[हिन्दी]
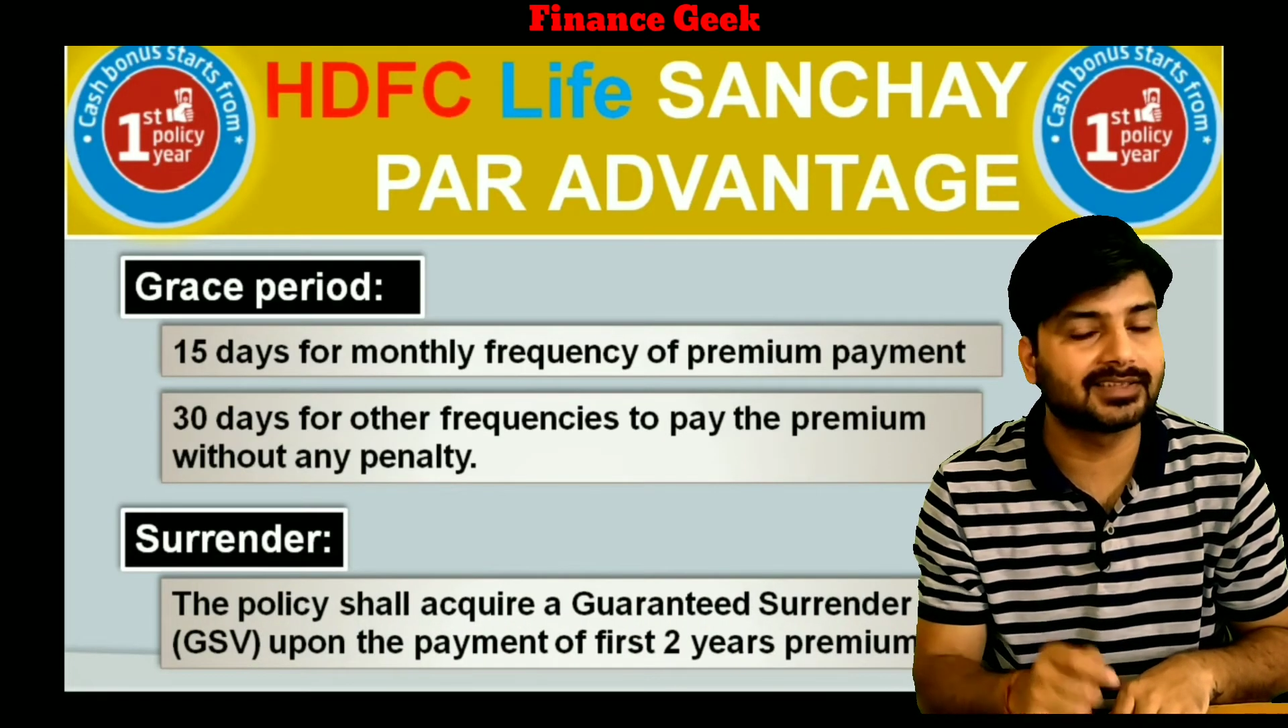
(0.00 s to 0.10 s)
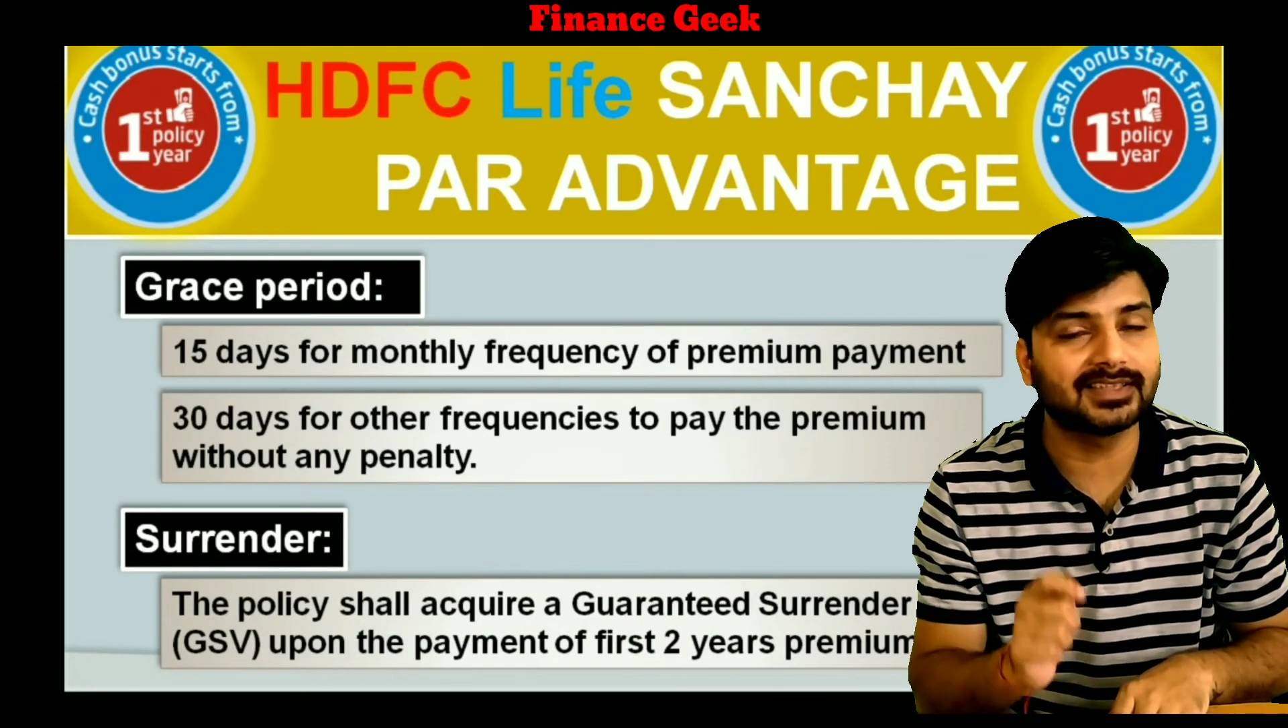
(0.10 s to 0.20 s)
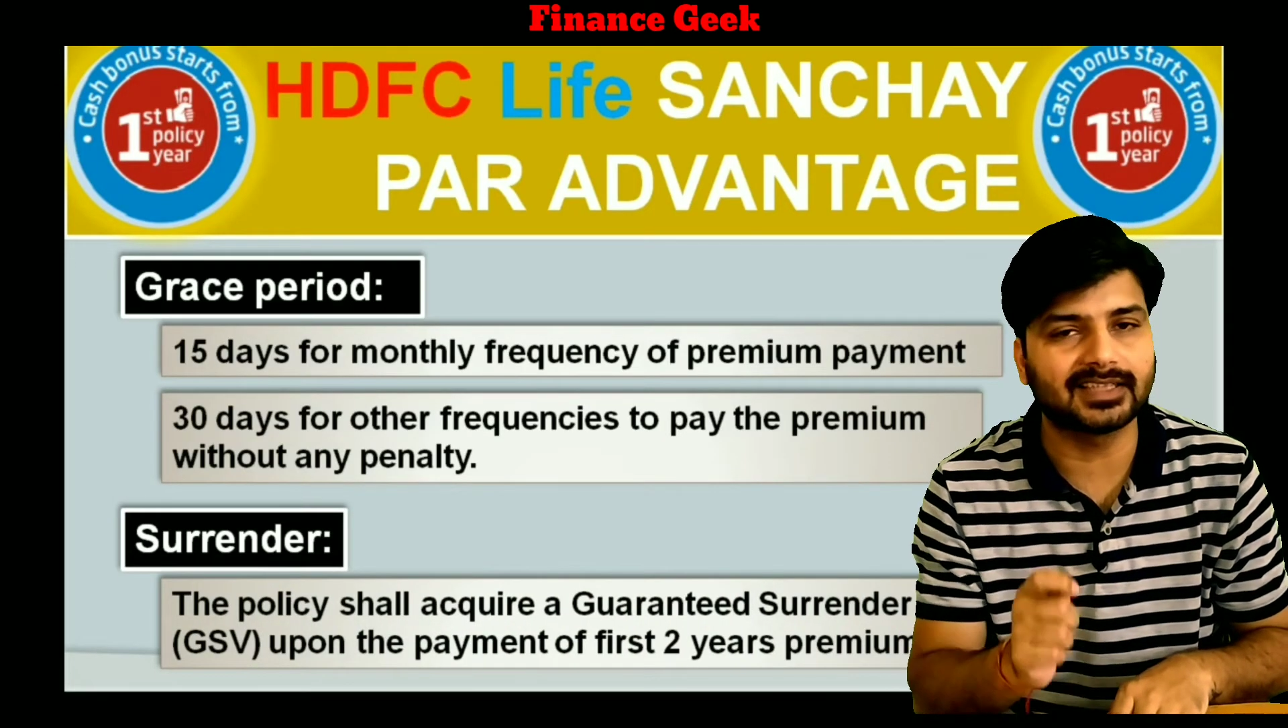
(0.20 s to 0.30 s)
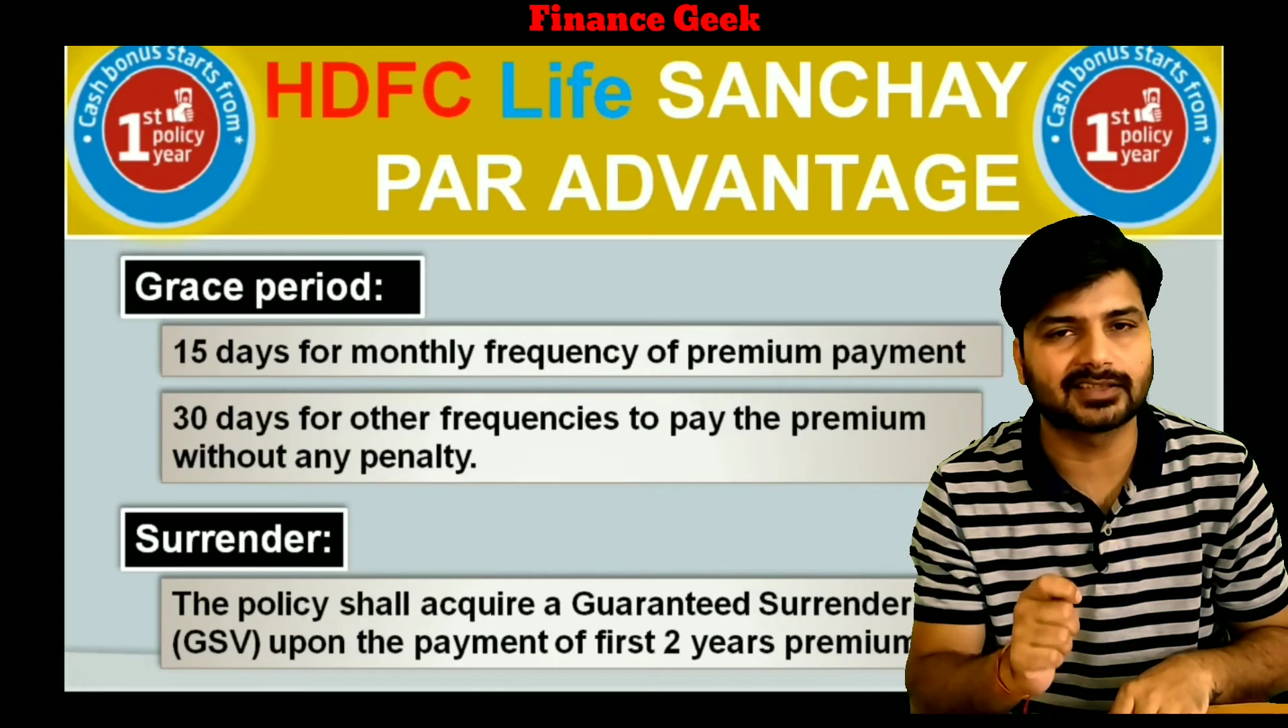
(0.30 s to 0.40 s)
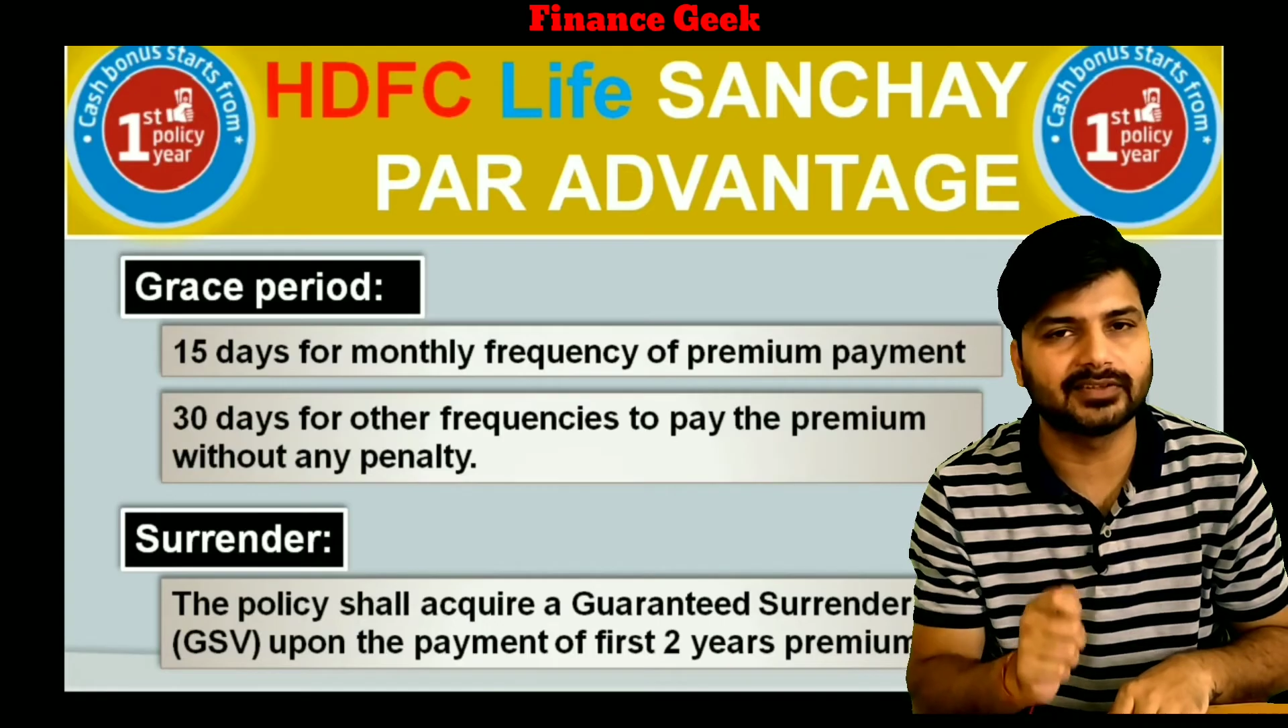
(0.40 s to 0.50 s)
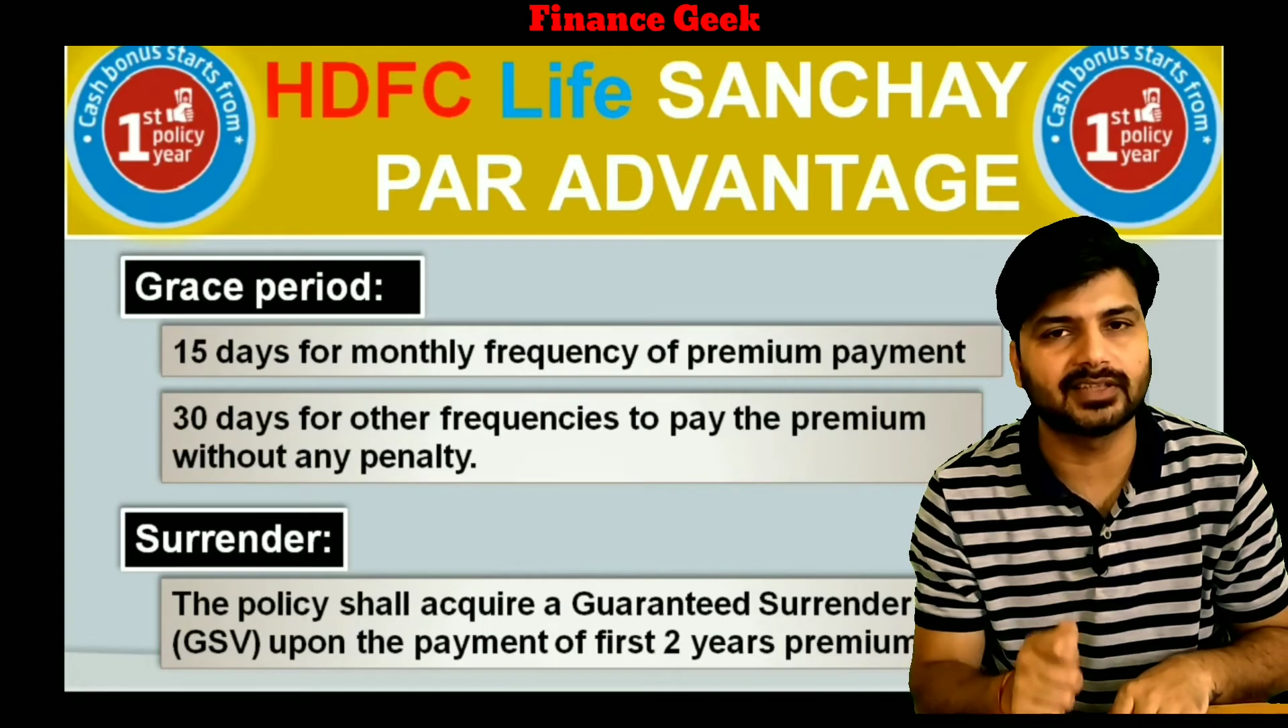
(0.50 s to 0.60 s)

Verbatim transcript: जीएसवी